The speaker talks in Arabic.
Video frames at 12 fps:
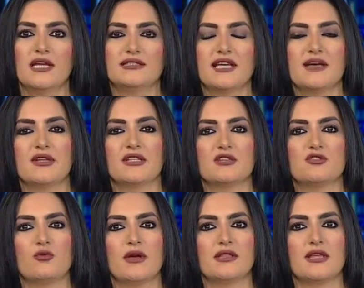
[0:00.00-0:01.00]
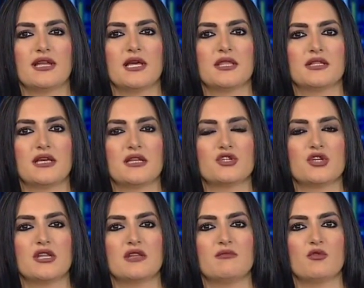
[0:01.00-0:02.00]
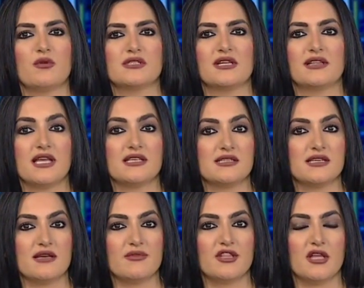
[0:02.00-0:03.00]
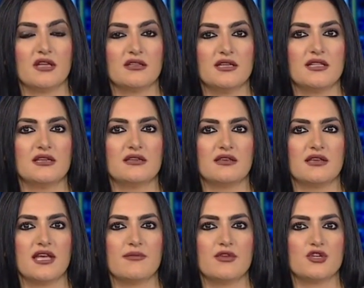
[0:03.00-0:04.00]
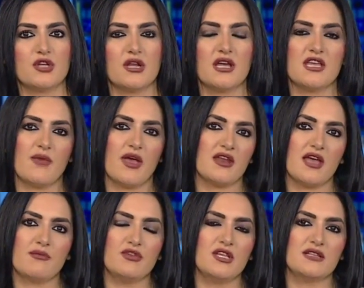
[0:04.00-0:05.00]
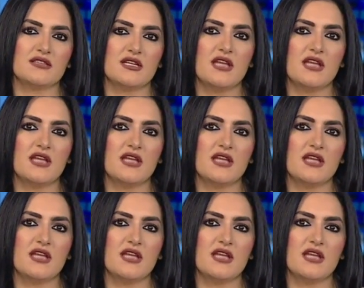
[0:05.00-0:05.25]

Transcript: اتهمت السويد ثلاثة رجال من وسط آسيا بالتخطيط لارتكاب جرائم إرهابية